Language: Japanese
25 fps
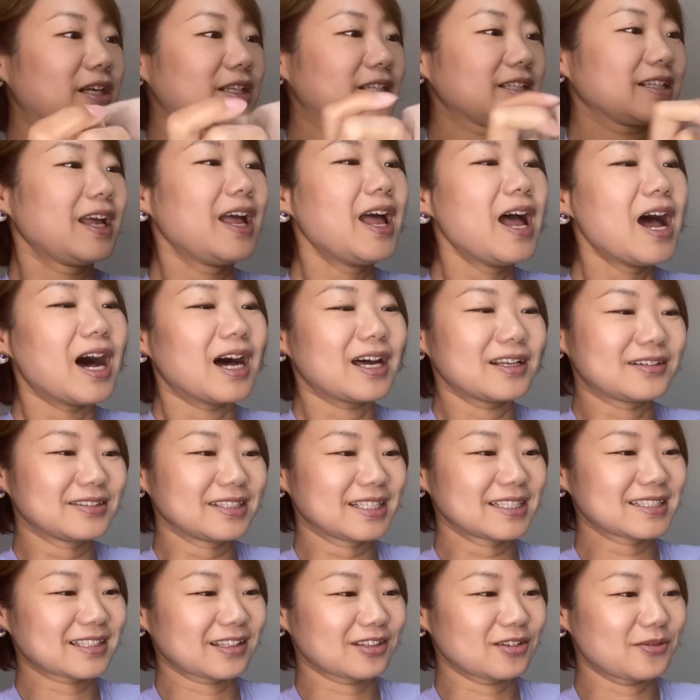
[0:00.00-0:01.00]
のがある
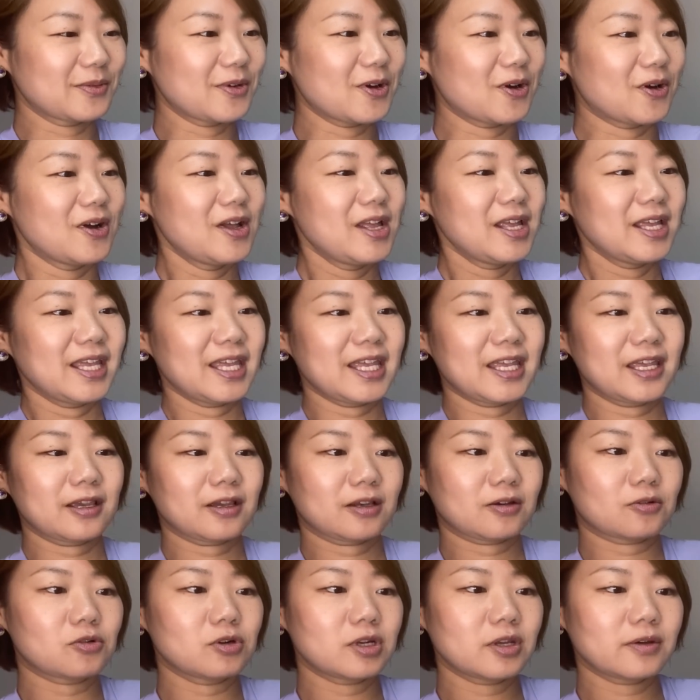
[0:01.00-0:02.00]
んですけども、
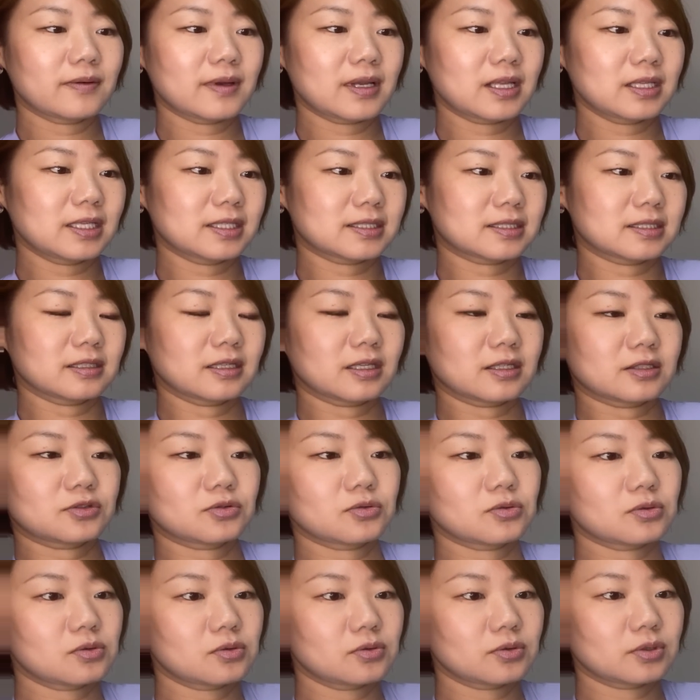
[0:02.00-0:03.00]
これはですね
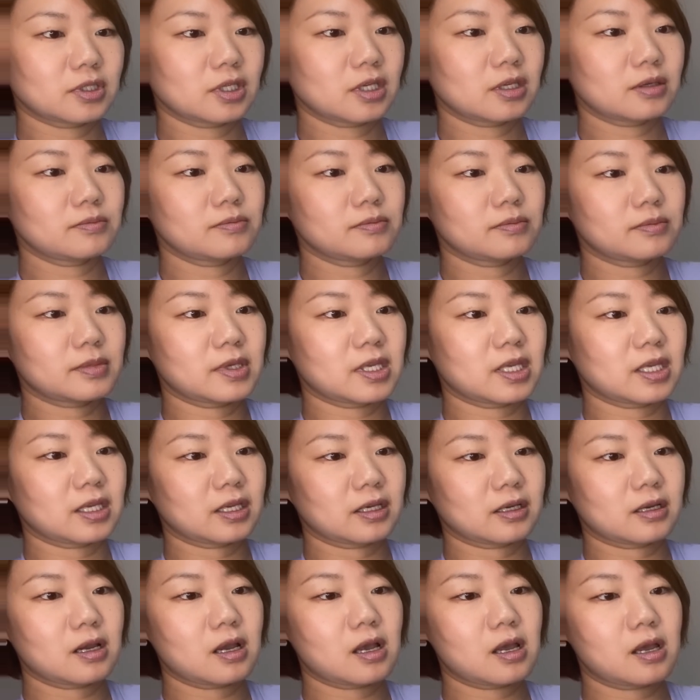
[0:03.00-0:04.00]
商品
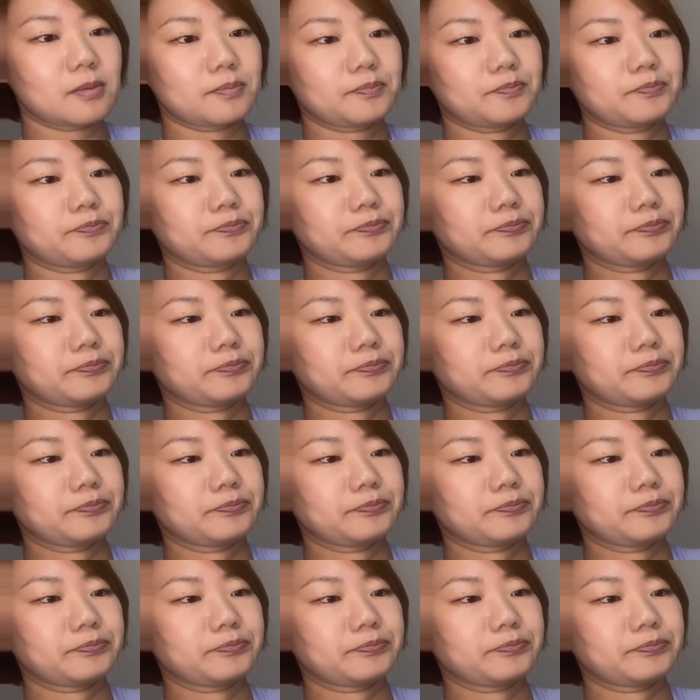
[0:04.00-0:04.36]
名が